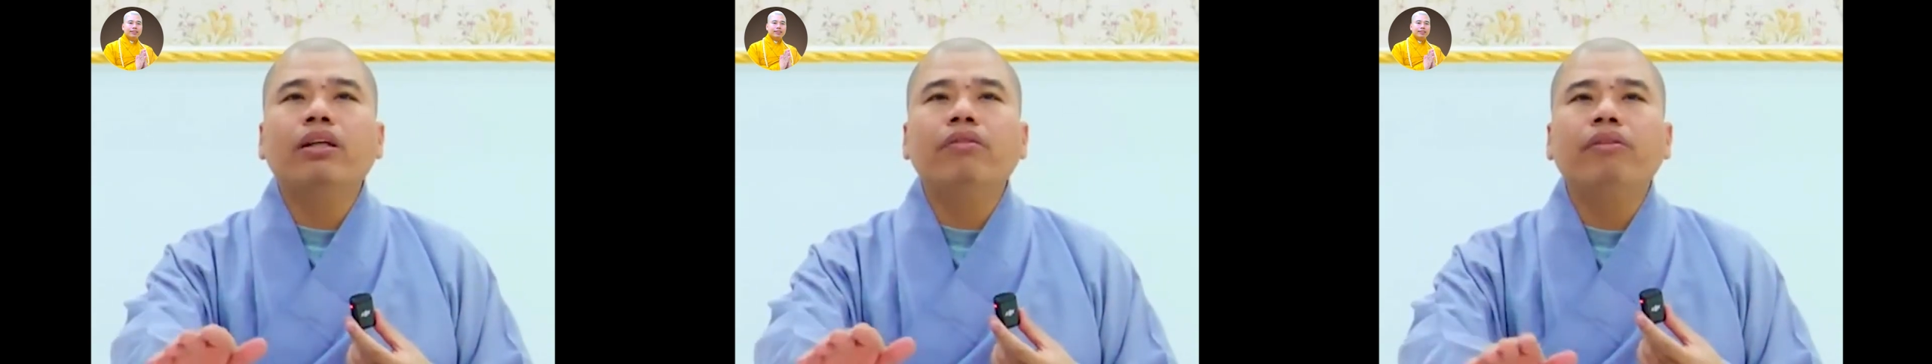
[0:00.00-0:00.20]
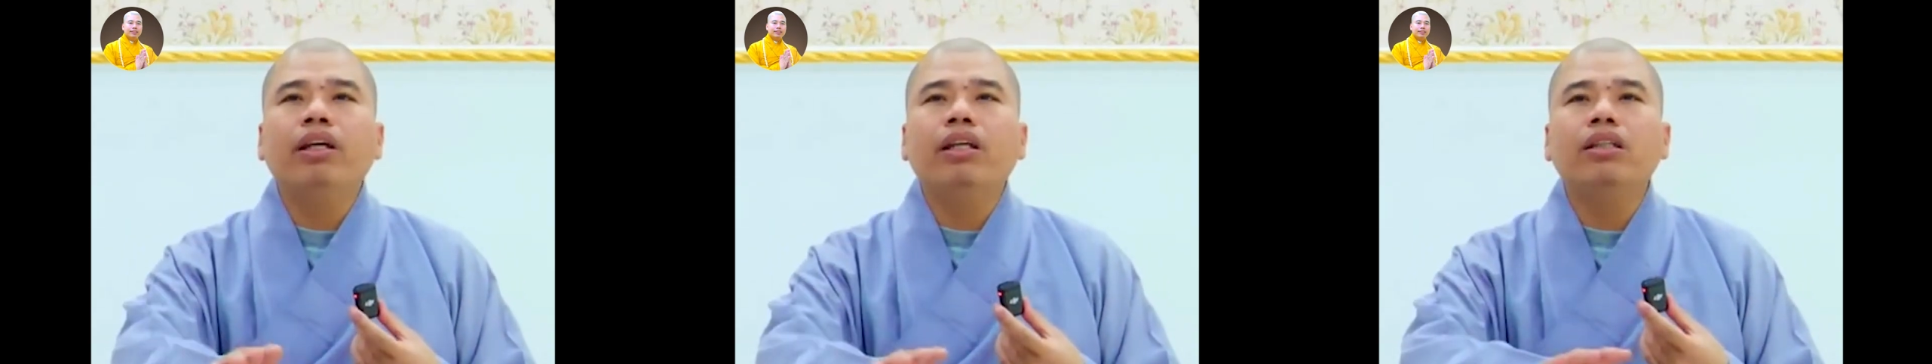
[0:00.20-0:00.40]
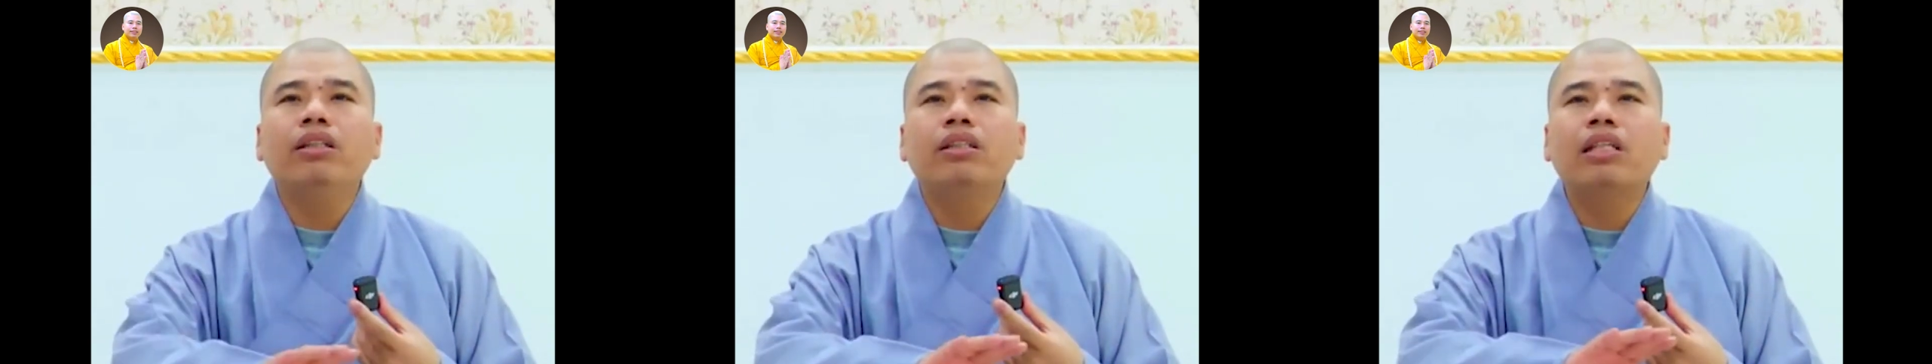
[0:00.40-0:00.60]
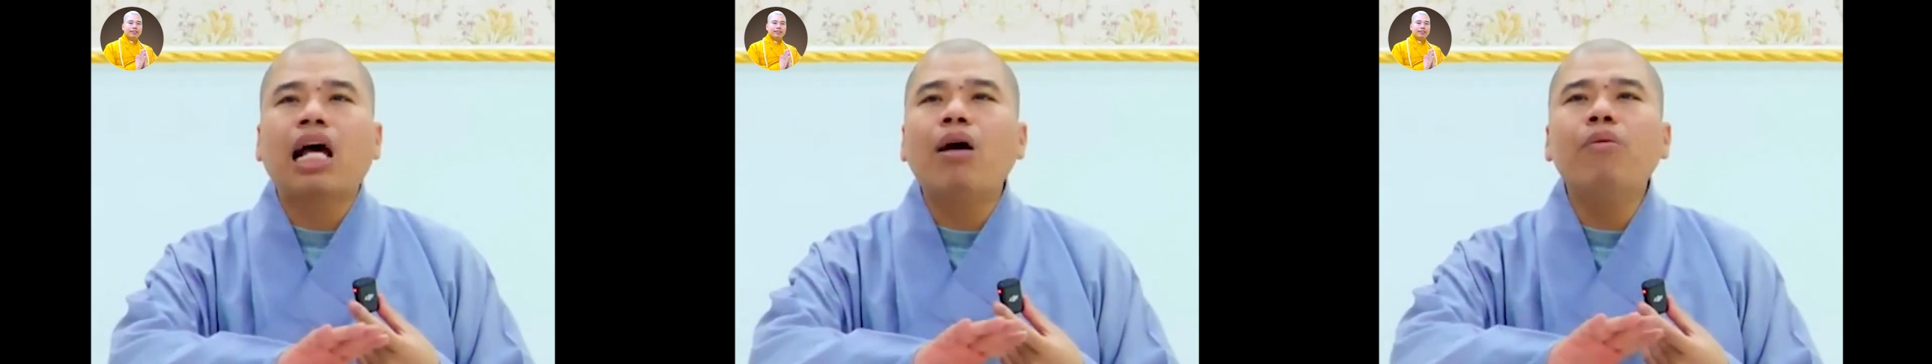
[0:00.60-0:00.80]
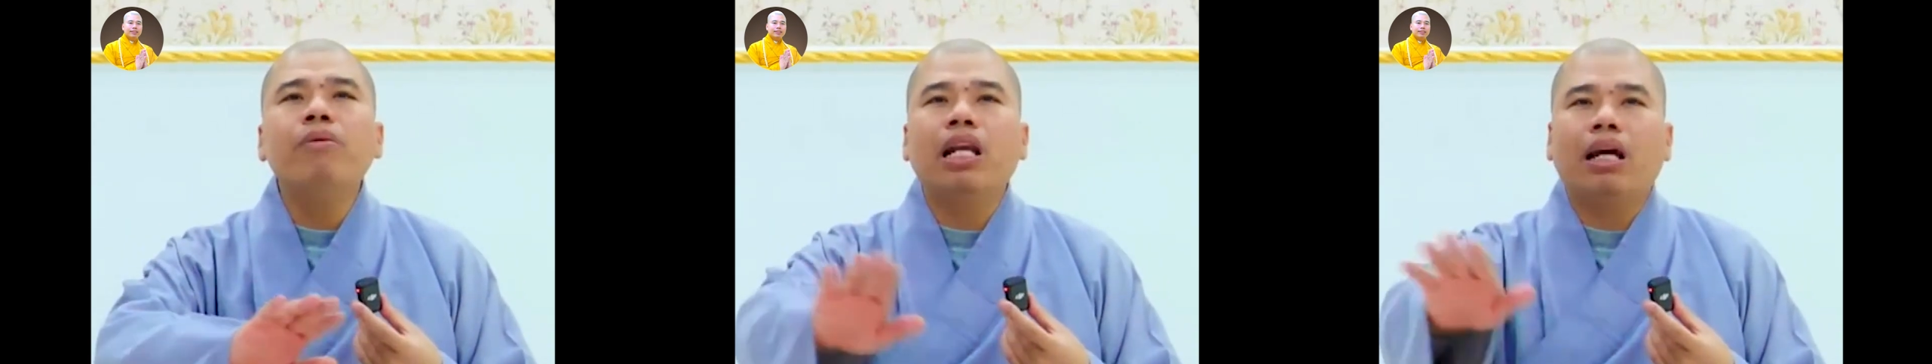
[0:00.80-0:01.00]
tivi
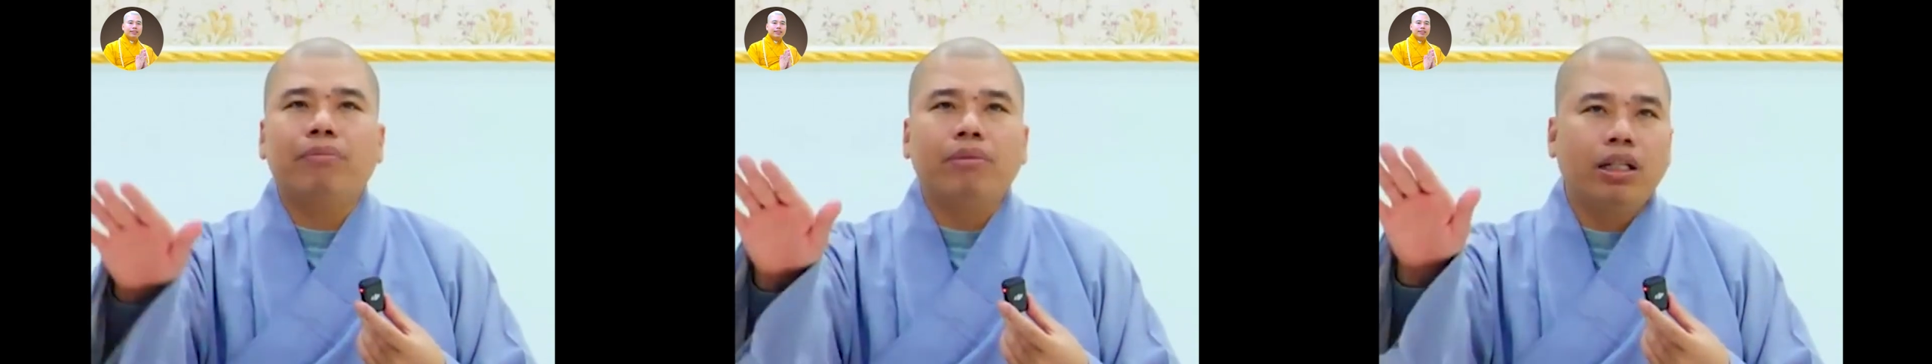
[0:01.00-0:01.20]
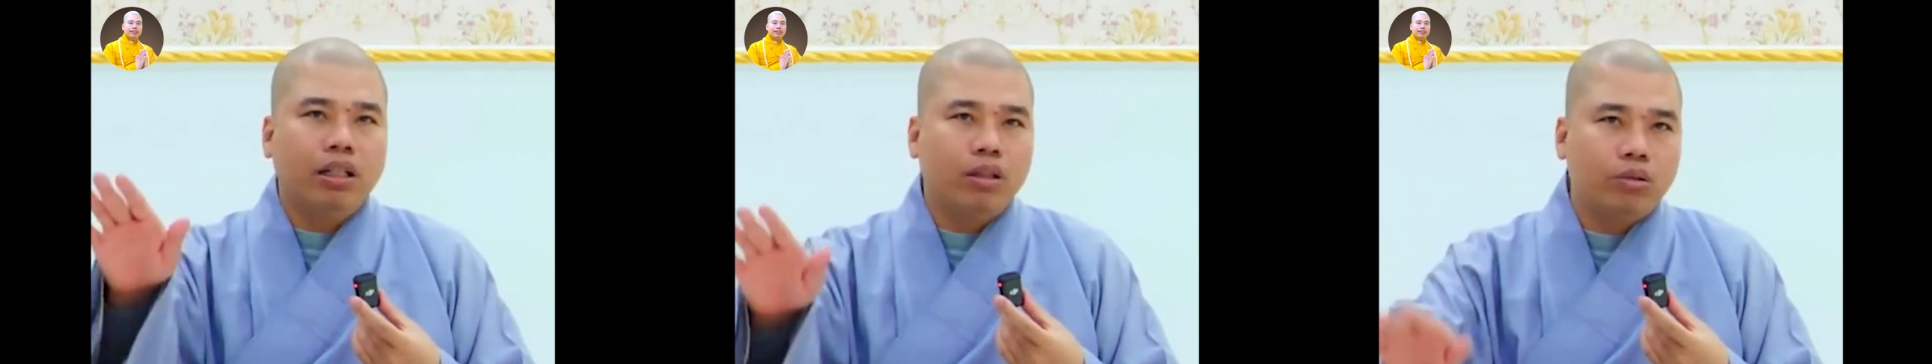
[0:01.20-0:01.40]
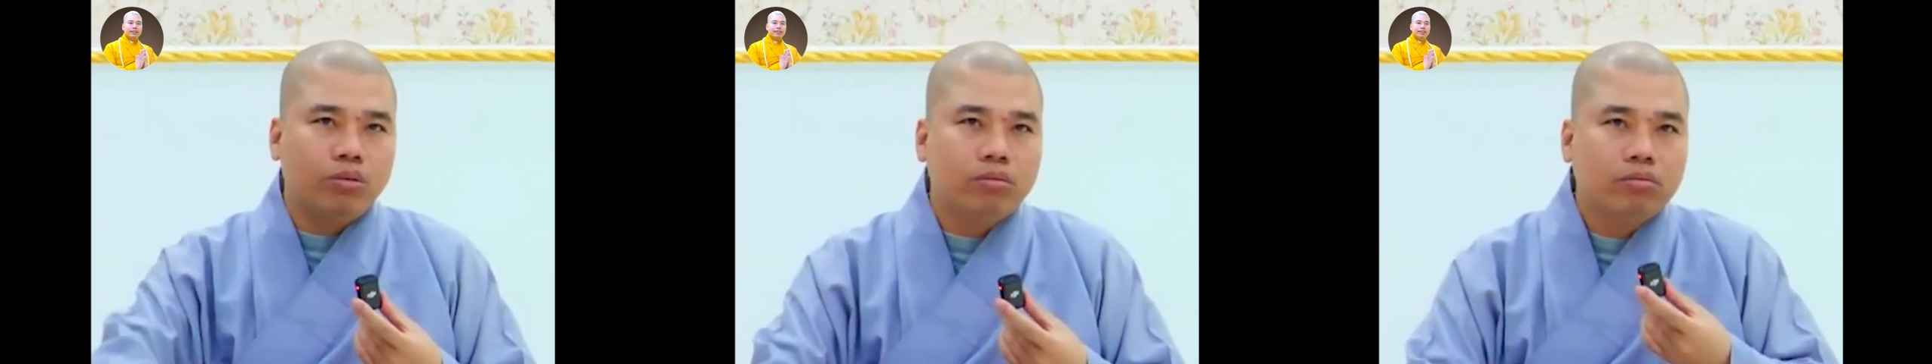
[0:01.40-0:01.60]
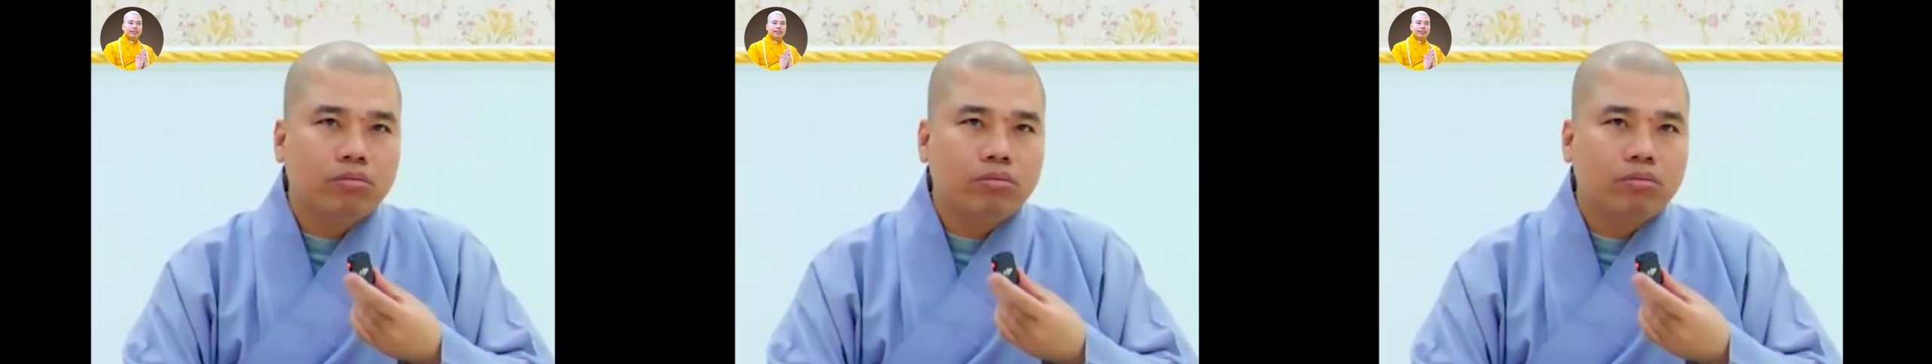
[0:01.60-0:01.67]
65 inch luôn,